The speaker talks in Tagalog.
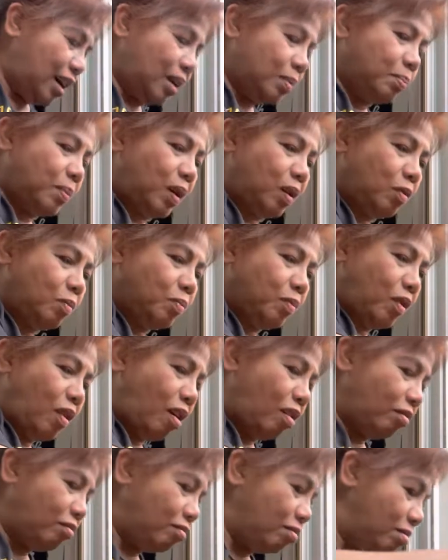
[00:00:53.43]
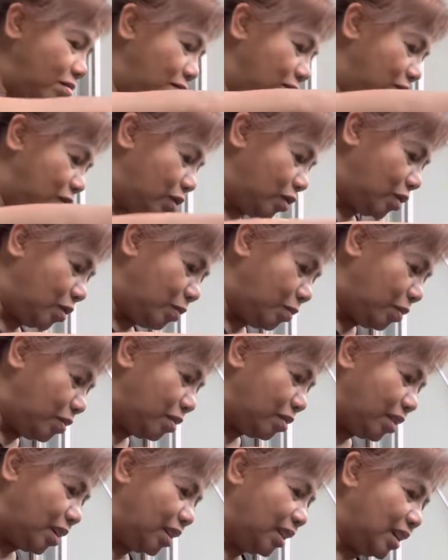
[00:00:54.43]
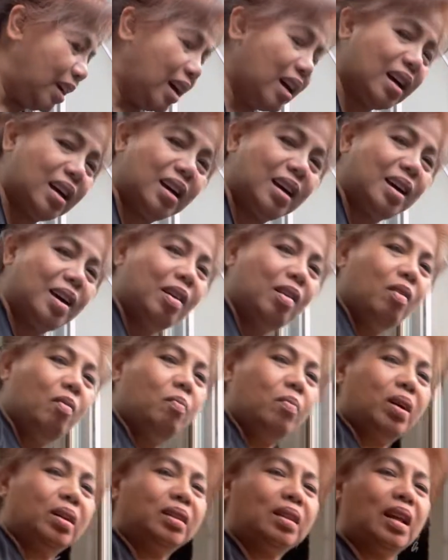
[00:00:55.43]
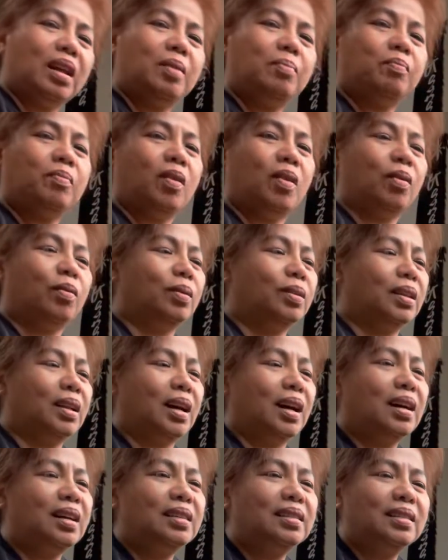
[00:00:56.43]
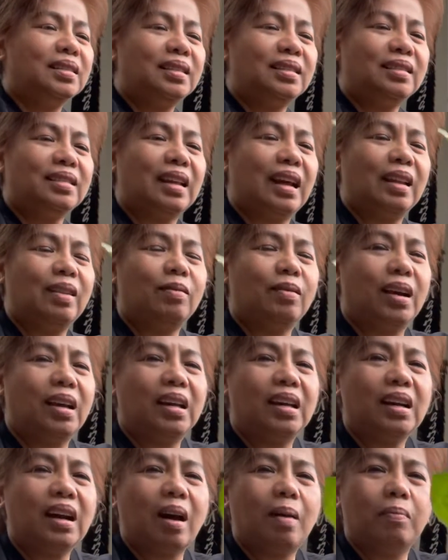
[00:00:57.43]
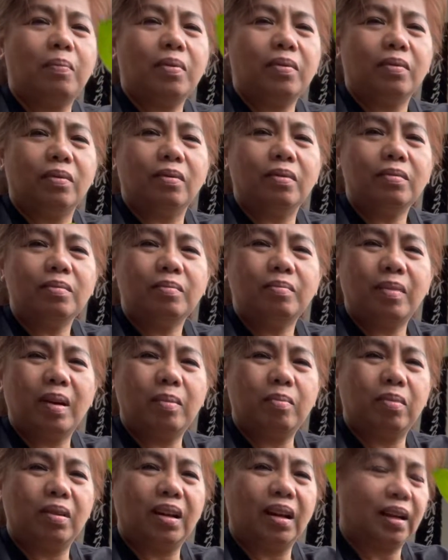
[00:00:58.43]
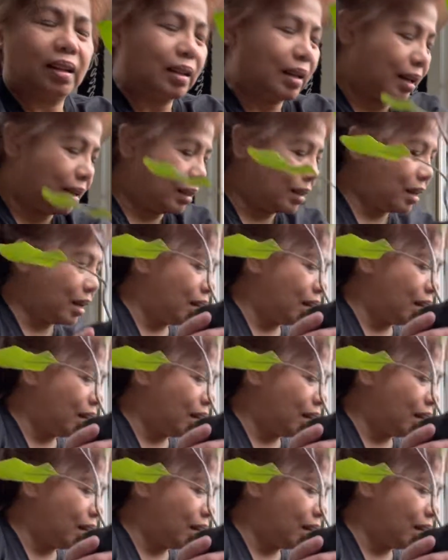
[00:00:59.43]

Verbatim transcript: at meron po ako susubukan na magtanim po ako ng talong. Ayan nga po, oh, may bulaklak na.